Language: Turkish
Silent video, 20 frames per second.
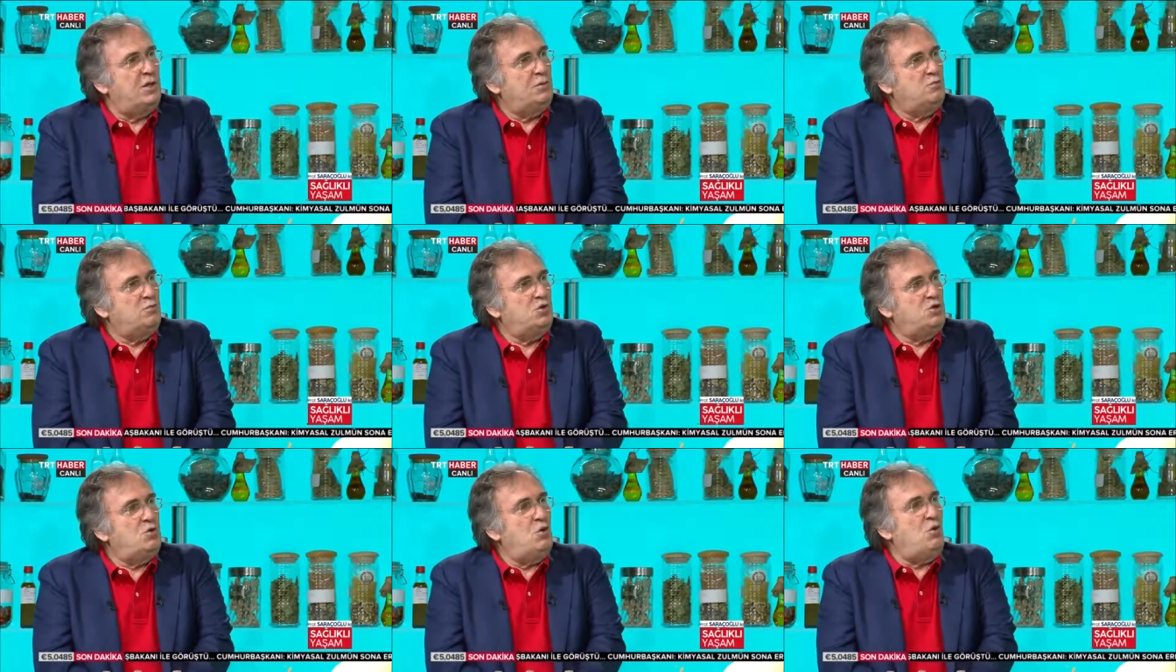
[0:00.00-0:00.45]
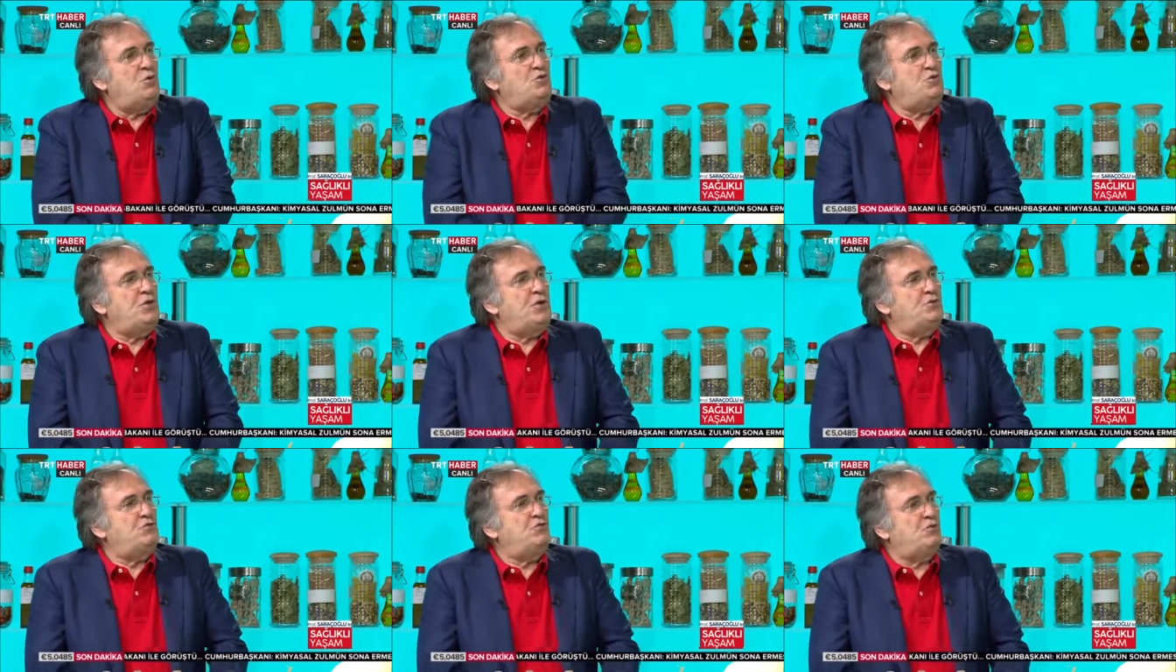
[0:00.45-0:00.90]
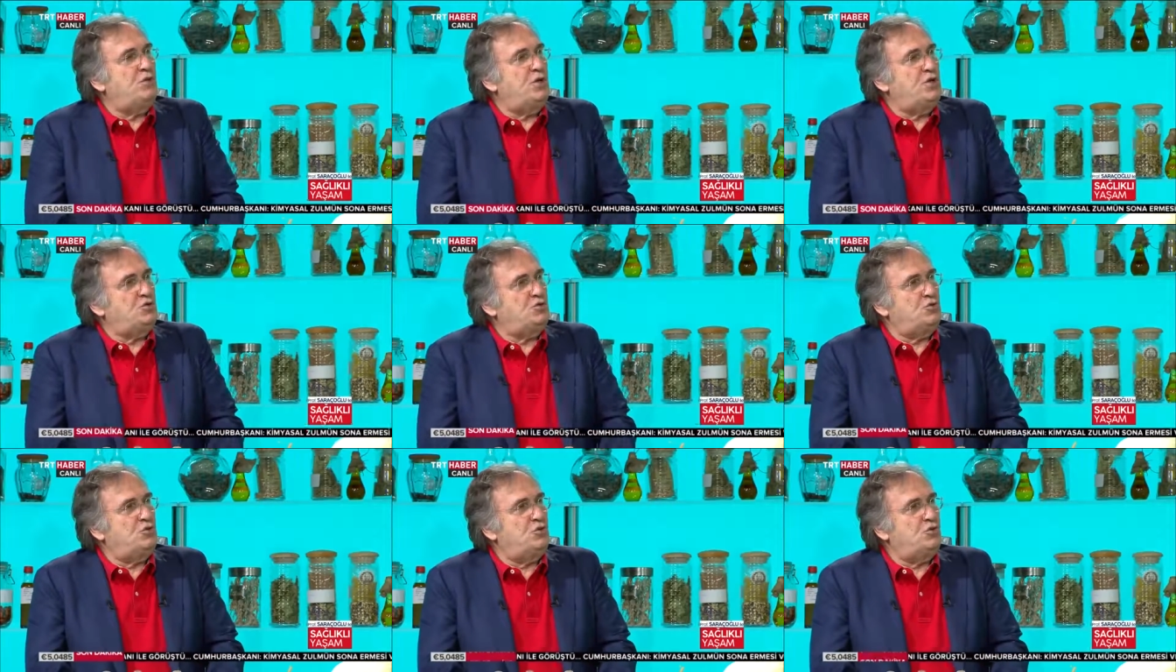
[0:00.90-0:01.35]
Bir de onunla
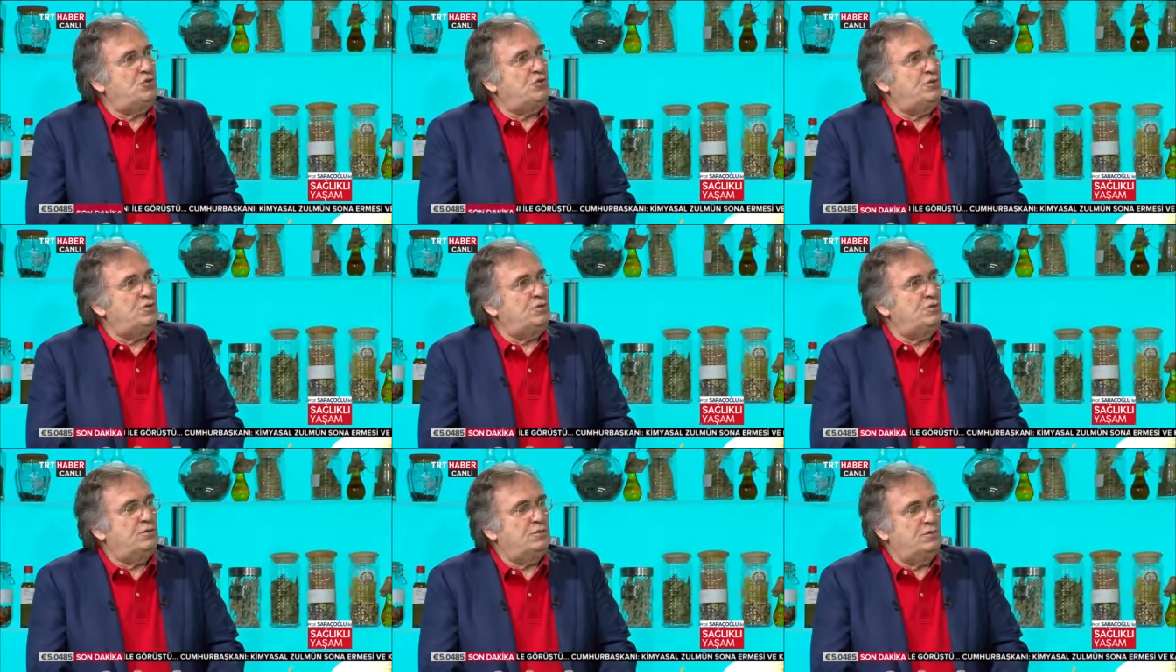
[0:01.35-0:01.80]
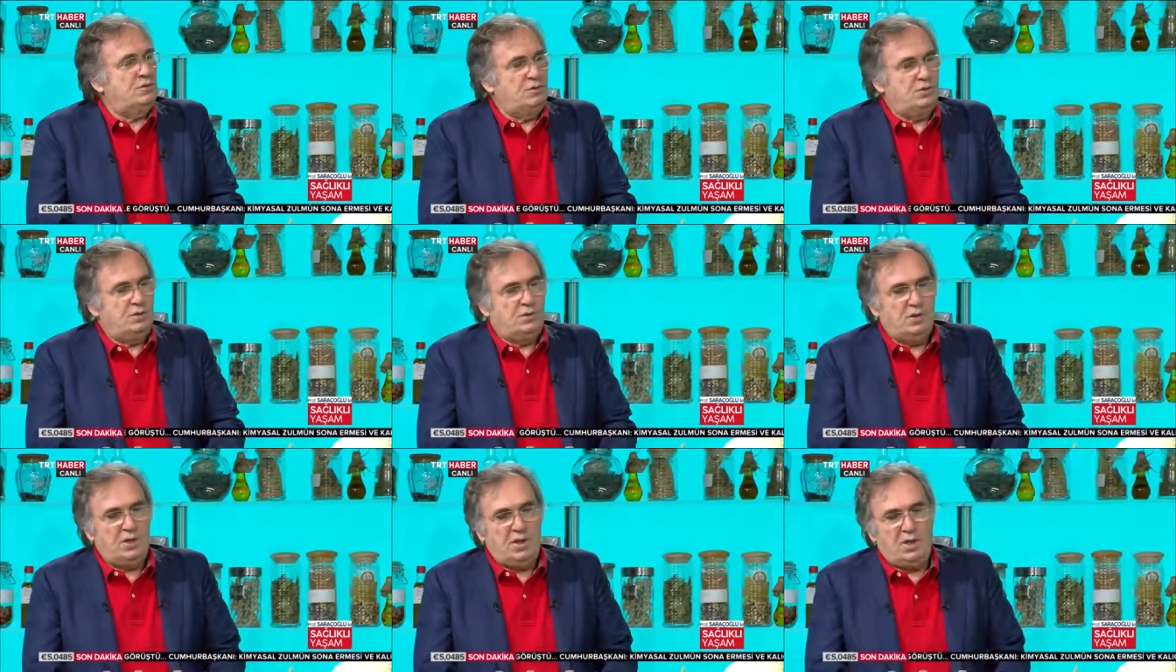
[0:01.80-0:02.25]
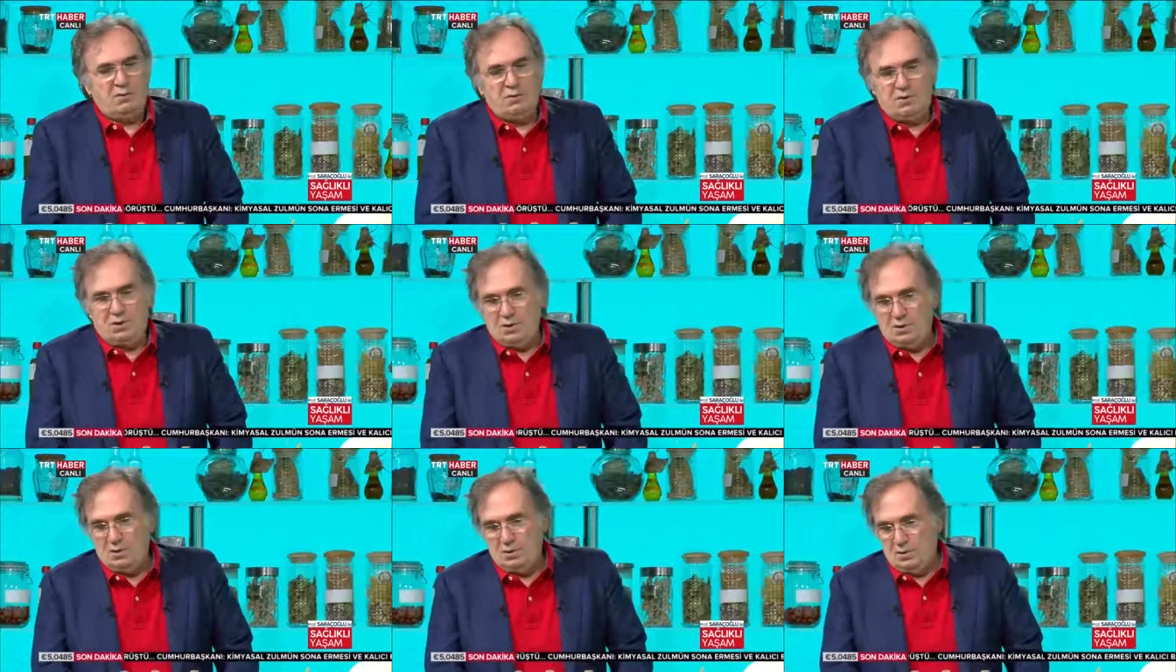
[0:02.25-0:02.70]
uğraşıyorsun. Onunla uğraşıyorsun.
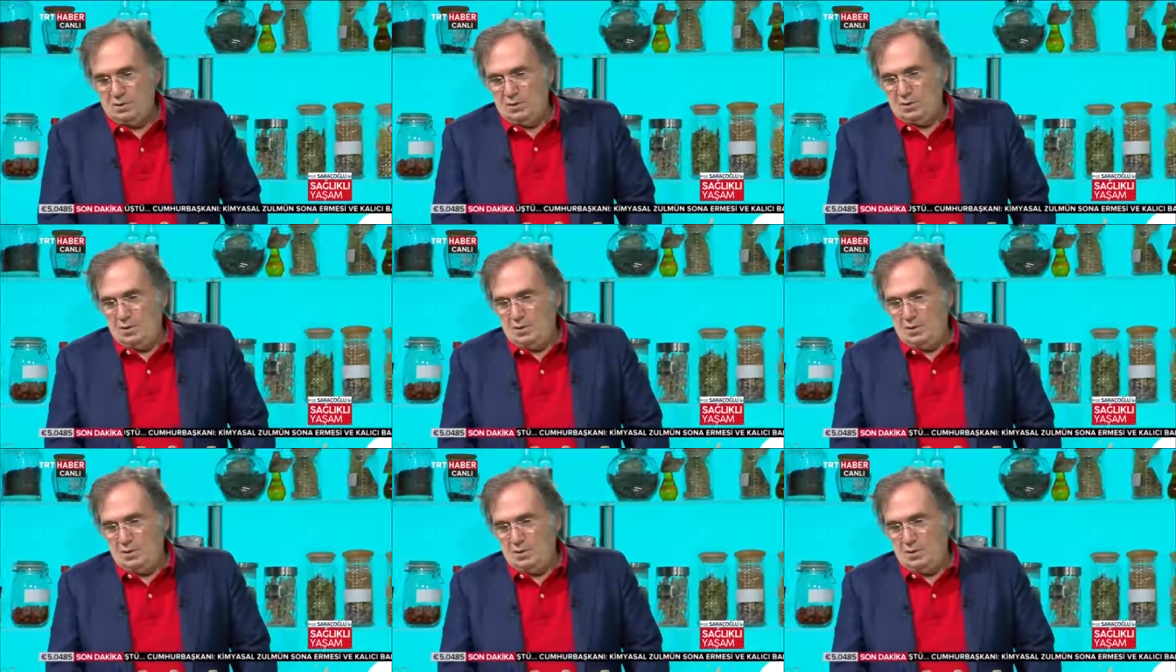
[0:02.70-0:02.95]
Evet. Peki